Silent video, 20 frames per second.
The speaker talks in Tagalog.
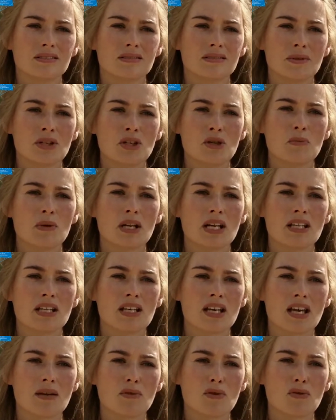When you play the
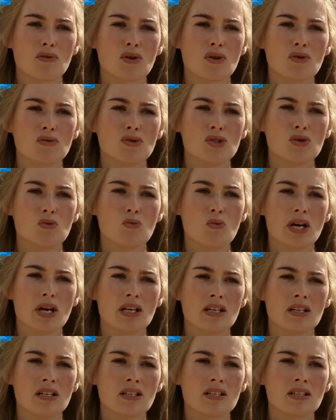Game of Thrones, you
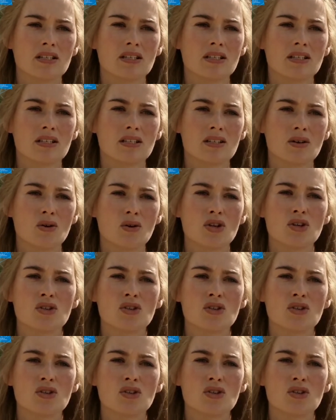win or you